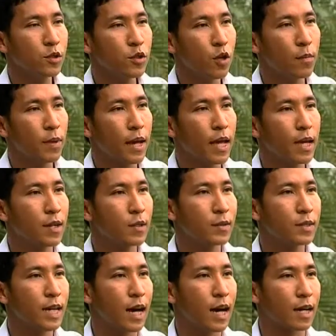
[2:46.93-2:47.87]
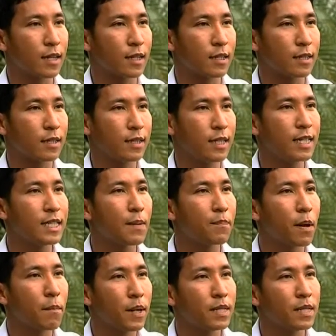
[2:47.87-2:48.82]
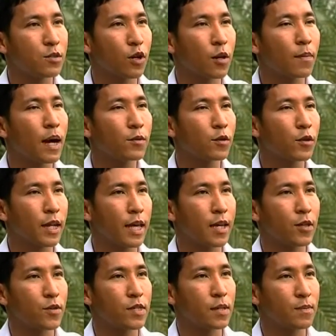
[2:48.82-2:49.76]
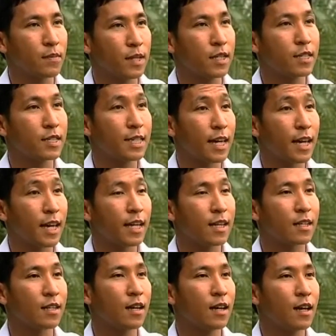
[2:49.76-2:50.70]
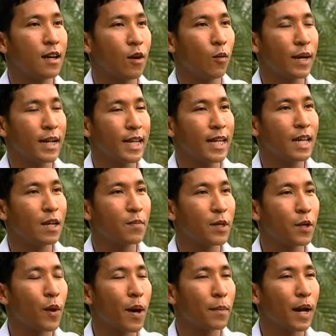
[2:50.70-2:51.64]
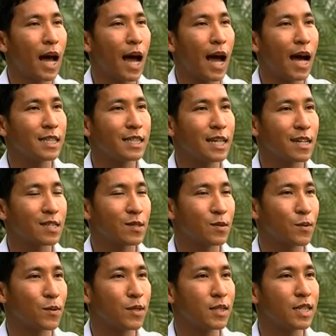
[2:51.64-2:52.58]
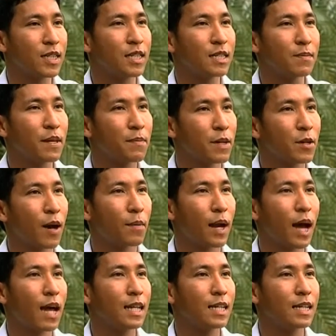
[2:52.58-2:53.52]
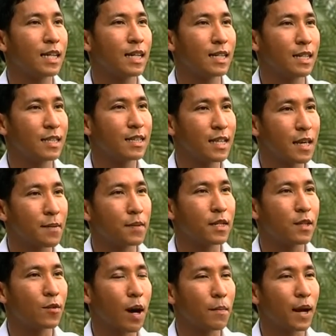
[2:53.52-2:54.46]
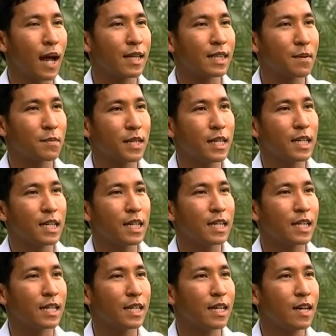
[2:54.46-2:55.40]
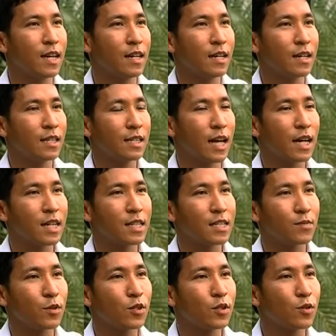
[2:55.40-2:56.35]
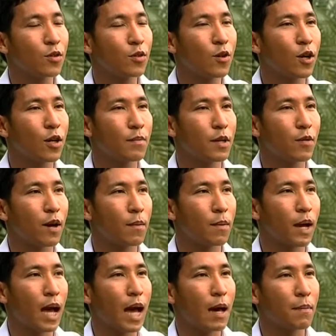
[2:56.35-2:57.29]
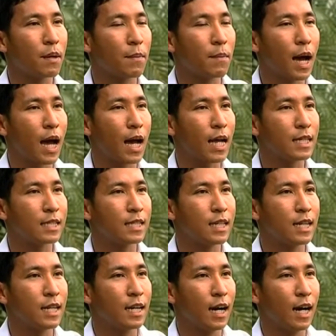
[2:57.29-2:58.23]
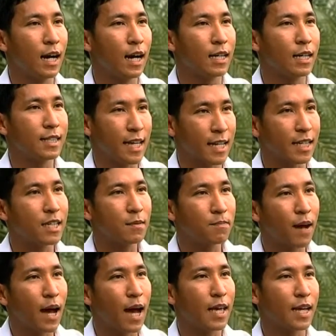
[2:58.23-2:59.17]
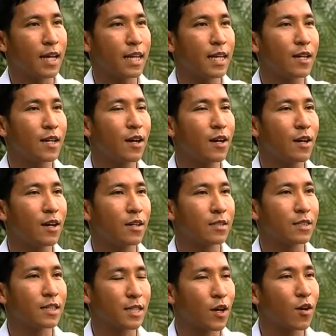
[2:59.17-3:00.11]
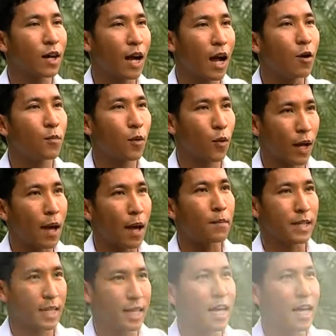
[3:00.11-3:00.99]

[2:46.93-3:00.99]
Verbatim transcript: กผู้ชมให้รู้จักที่จะประเมินสุขภาพตนเองอยู่เสมอ เช่น วันนี้เรามีความร้าจากศูนย์ คือไม่มีความร้าเลย หรือ10คือความร้าเต็มที่เลย ถ้าเกิดสมมุติทุกคนมีความร้าประมาณเจ็ดขึ้นไป อันนี้ก็จะต้องเข้าโปรแกรม